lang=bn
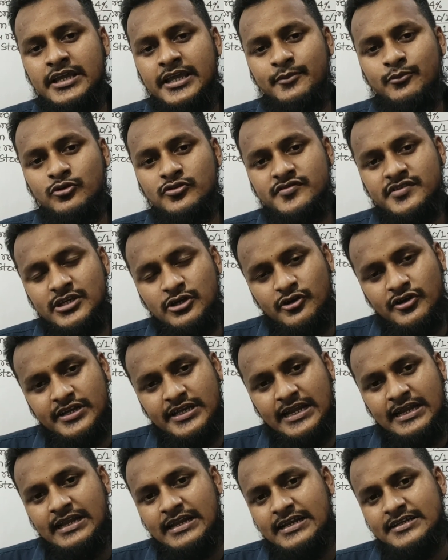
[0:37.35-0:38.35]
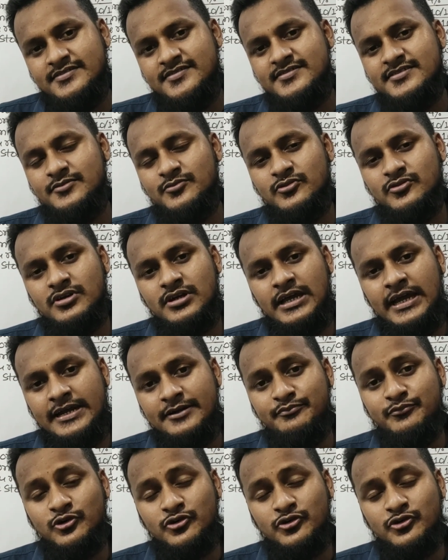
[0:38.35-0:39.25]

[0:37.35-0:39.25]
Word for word: এবং সিকিউরিটি অ্যানালাইসিস এবং অ্যান্ড